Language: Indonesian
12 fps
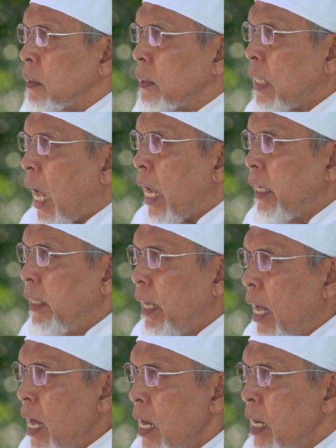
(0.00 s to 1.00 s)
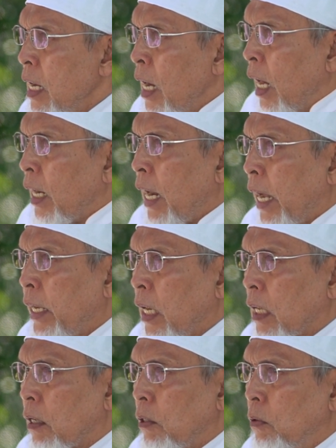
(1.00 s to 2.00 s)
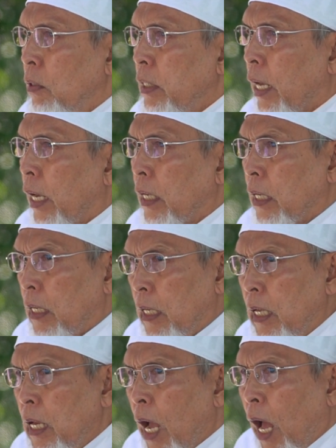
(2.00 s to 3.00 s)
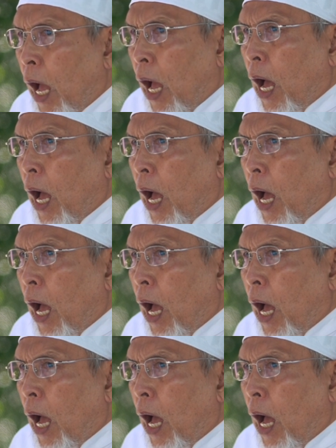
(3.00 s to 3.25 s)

saya lahir ke dunia ini